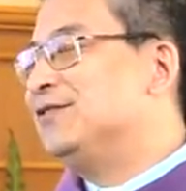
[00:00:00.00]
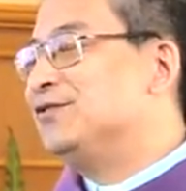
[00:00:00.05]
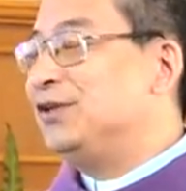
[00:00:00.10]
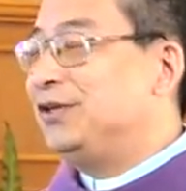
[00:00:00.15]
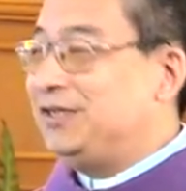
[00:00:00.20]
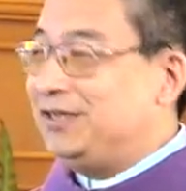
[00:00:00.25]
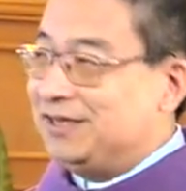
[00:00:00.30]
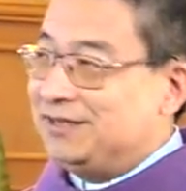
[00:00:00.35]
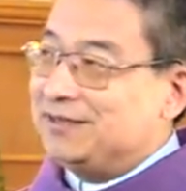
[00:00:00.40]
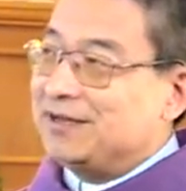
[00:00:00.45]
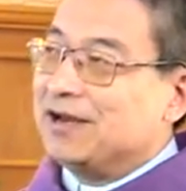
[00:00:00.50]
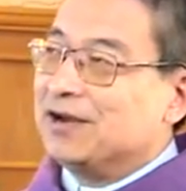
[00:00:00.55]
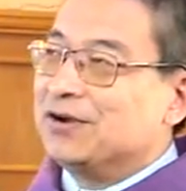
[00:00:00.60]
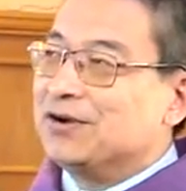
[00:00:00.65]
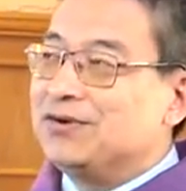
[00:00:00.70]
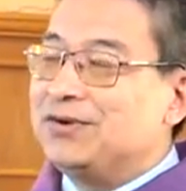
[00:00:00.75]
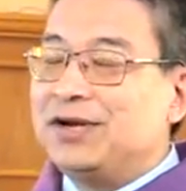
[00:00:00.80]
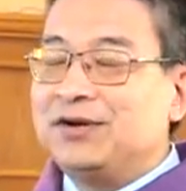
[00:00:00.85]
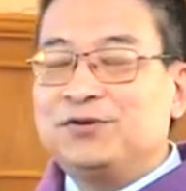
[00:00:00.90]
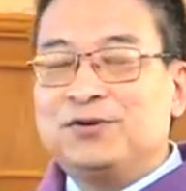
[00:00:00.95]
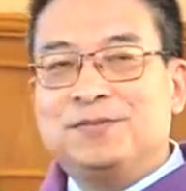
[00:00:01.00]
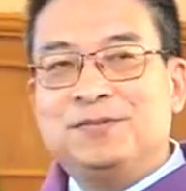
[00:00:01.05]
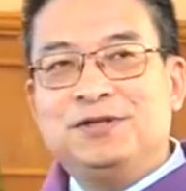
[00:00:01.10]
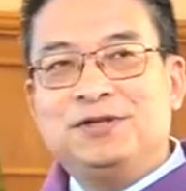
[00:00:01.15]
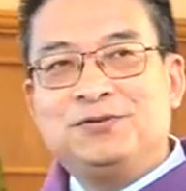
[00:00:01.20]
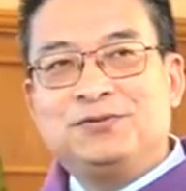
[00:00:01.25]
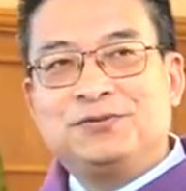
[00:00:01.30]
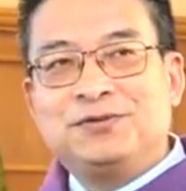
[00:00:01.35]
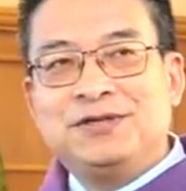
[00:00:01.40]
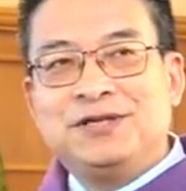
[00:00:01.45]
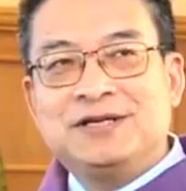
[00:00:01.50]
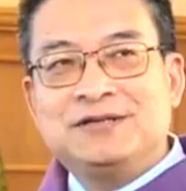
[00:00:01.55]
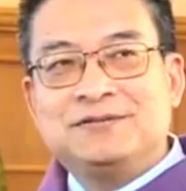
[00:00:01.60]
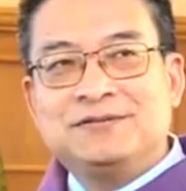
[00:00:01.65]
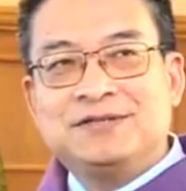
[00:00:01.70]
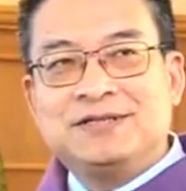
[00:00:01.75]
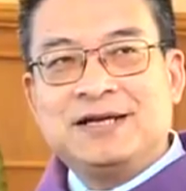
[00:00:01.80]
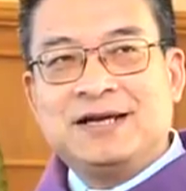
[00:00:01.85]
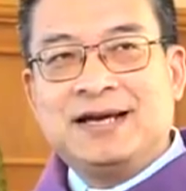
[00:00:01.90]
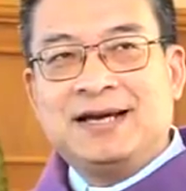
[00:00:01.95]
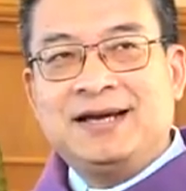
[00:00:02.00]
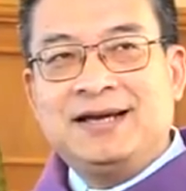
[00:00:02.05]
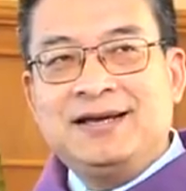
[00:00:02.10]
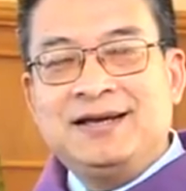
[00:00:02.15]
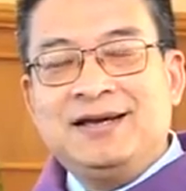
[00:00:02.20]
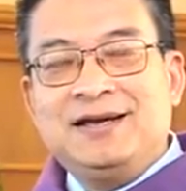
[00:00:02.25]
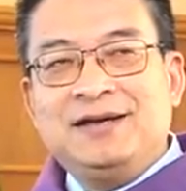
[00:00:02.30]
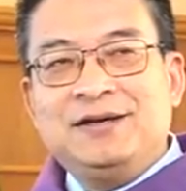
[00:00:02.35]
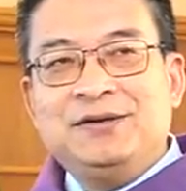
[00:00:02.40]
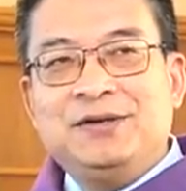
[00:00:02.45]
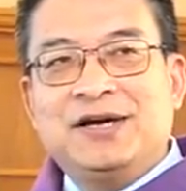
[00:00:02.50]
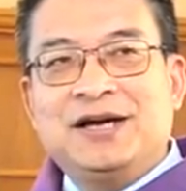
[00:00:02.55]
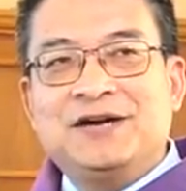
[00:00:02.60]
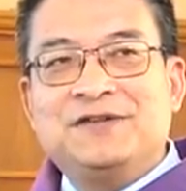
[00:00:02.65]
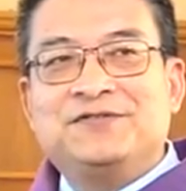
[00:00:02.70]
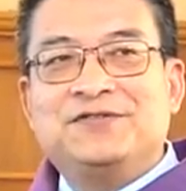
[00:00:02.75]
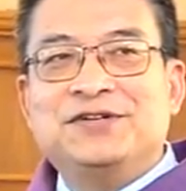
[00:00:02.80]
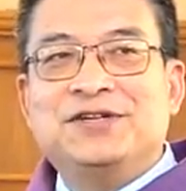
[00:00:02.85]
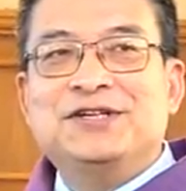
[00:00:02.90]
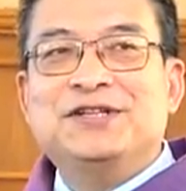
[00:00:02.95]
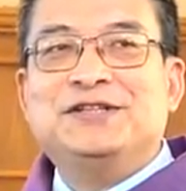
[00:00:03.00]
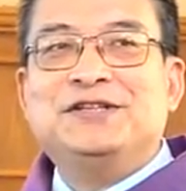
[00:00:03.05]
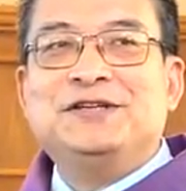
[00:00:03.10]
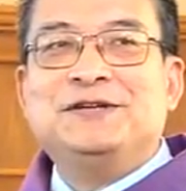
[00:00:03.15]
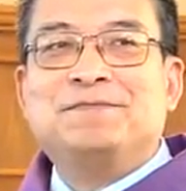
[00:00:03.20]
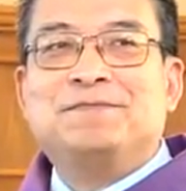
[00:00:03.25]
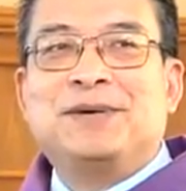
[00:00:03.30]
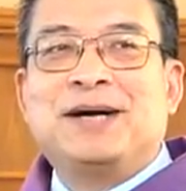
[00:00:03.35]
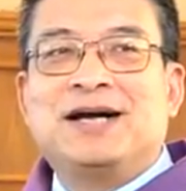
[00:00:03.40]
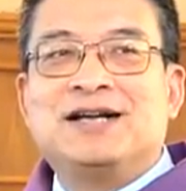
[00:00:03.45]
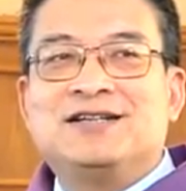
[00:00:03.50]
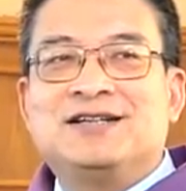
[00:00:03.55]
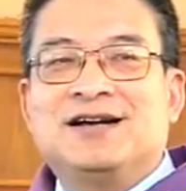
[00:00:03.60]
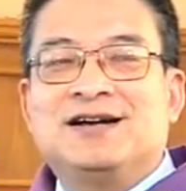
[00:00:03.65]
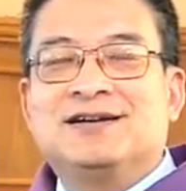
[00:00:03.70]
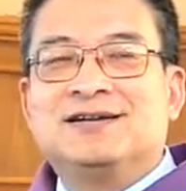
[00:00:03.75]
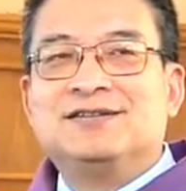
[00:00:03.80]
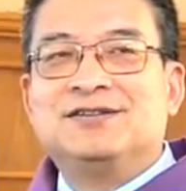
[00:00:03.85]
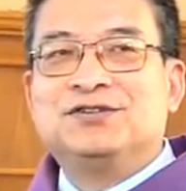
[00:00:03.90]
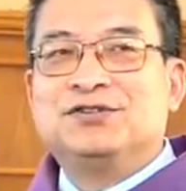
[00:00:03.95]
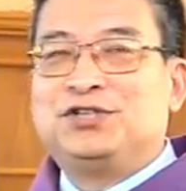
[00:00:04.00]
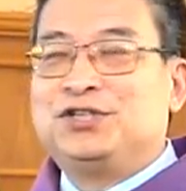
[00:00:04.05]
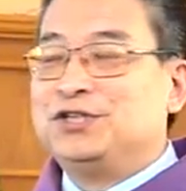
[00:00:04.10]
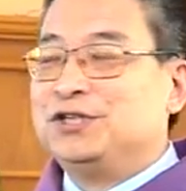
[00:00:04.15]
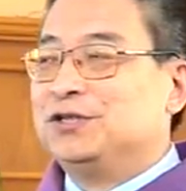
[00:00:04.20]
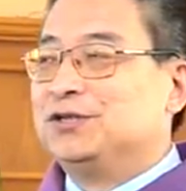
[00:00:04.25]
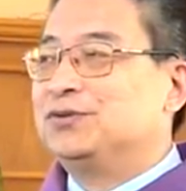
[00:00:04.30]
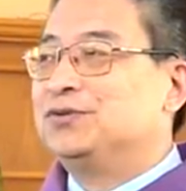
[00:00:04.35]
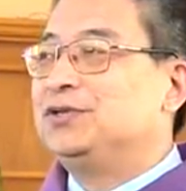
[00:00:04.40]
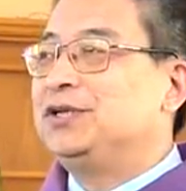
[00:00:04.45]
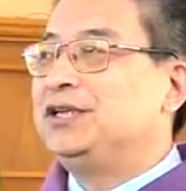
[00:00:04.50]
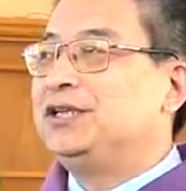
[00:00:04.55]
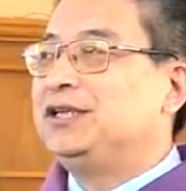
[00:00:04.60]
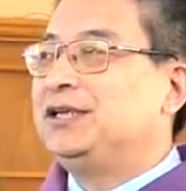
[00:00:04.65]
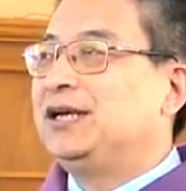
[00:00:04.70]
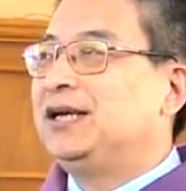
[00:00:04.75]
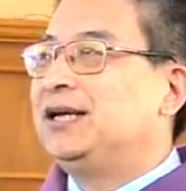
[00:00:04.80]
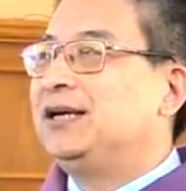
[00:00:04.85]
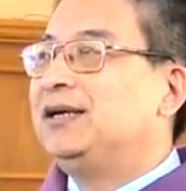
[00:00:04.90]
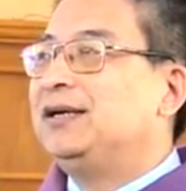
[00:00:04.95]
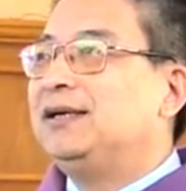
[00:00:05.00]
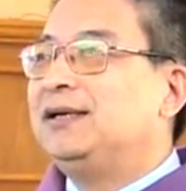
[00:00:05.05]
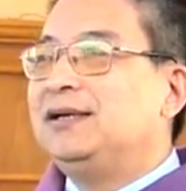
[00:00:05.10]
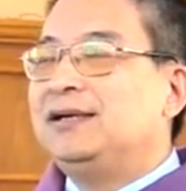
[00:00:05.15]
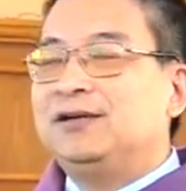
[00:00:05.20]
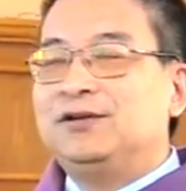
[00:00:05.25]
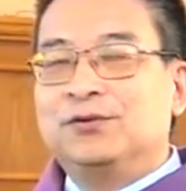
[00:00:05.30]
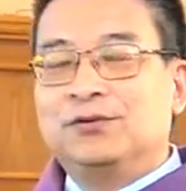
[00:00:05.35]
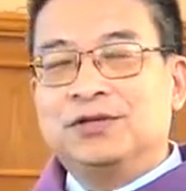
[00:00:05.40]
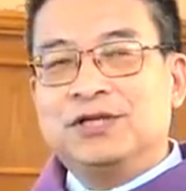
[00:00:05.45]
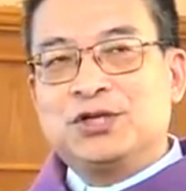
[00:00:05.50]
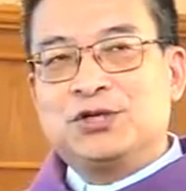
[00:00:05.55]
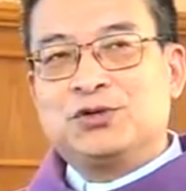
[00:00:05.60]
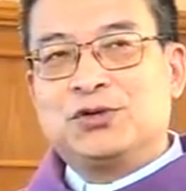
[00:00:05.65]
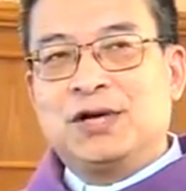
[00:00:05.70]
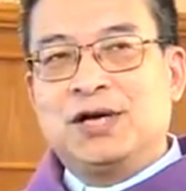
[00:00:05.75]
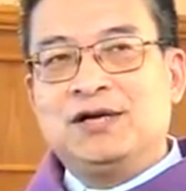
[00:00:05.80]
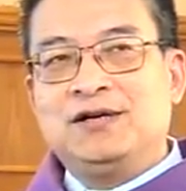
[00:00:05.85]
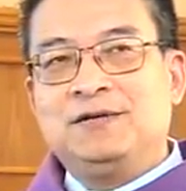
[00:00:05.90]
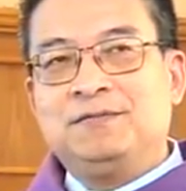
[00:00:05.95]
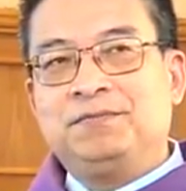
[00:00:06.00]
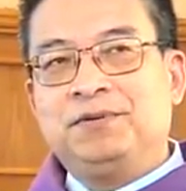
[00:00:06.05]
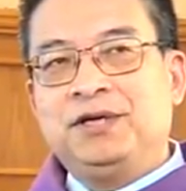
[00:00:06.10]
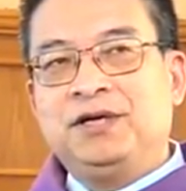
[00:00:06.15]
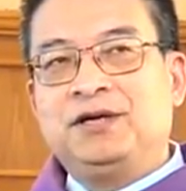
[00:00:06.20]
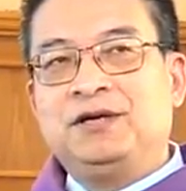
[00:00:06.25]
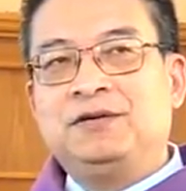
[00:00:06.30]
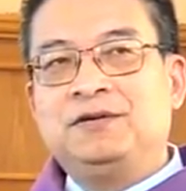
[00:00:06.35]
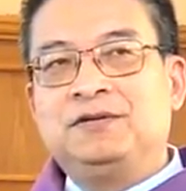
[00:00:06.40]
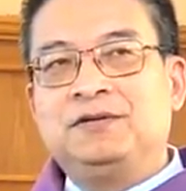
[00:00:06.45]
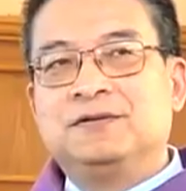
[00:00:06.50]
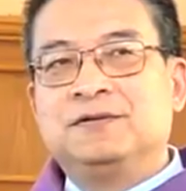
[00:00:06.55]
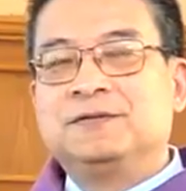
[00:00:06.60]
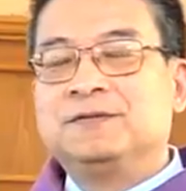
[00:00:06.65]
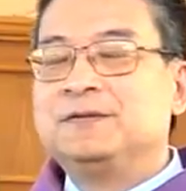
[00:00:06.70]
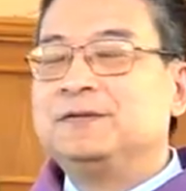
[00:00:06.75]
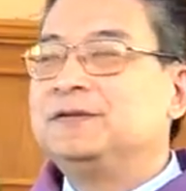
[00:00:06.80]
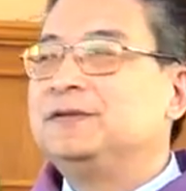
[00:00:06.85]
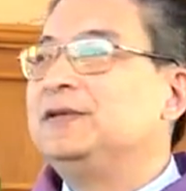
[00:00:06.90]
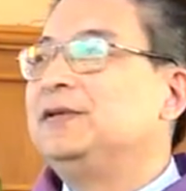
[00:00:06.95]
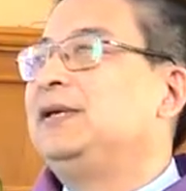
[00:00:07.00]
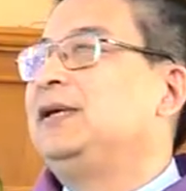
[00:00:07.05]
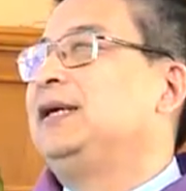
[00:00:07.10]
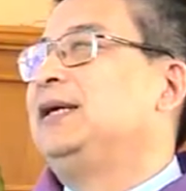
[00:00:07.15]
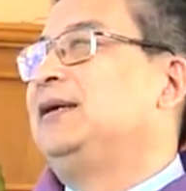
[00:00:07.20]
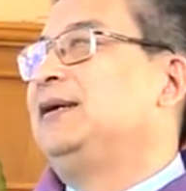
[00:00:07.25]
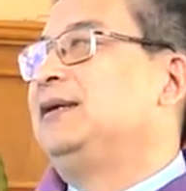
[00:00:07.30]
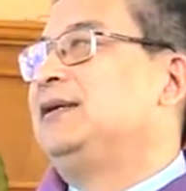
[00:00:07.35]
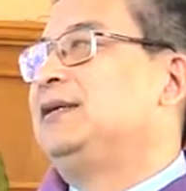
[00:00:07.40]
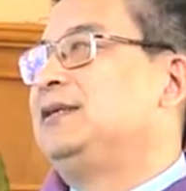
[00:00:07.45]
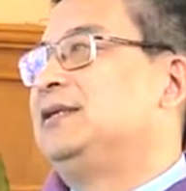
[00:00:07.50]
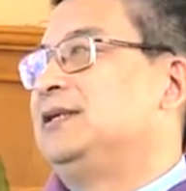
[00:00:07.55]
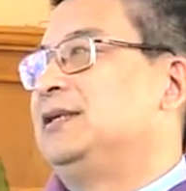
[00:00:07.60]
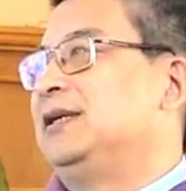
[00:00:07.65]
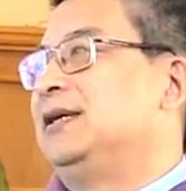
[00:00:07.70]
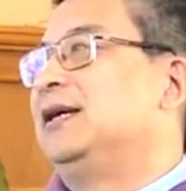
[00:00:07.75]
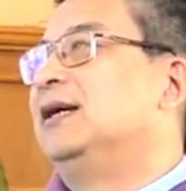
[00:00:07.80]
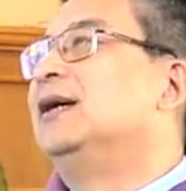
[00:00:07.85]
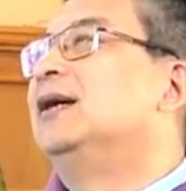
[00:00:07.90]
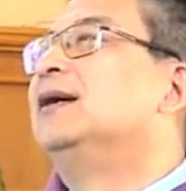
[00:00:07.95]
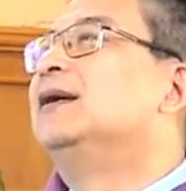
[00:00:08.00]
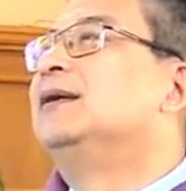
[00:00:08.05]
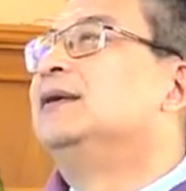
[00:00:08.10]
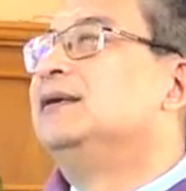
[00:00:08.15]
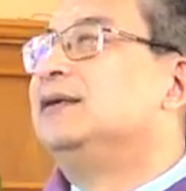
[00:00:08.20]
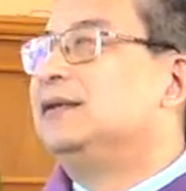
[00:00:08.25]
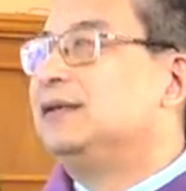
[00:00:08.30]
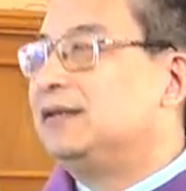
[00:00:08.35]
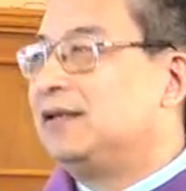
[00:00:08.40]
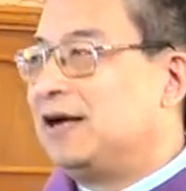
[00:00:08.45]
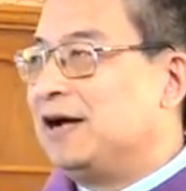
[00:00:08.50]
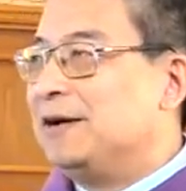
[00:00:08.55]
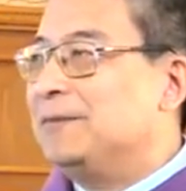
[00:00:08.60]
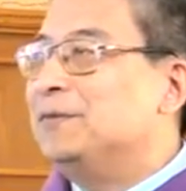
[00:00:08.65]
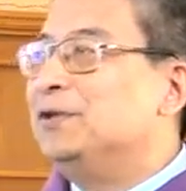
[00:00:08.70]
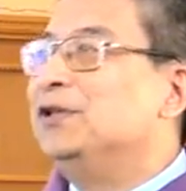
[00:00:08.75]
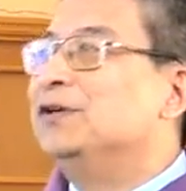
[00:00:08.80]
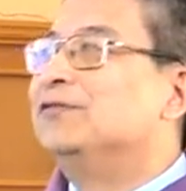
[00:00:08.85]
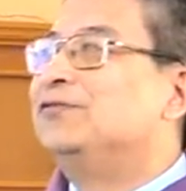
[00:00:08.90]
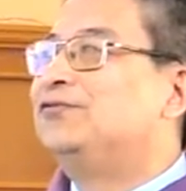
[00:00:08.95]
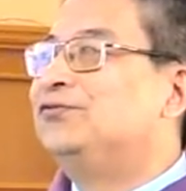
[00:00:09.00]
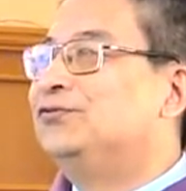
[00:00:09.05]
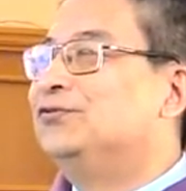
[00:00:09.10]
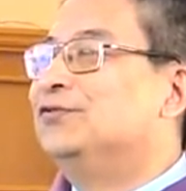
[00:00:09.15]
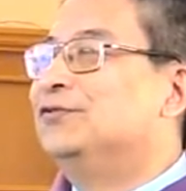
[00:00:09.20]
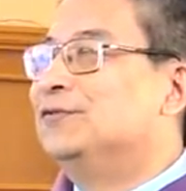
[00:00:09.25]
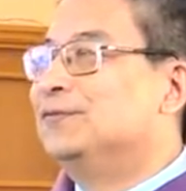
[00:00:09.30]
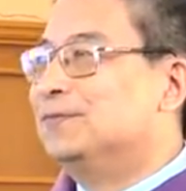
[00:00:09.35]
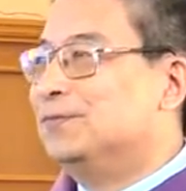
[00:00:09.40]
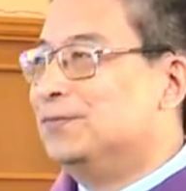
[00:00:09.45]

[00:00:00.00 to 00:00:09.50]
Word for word: 所以也难怪我们的主耶稣在《约翰福音》第八章就指出，这些龙的传人背后是他们的父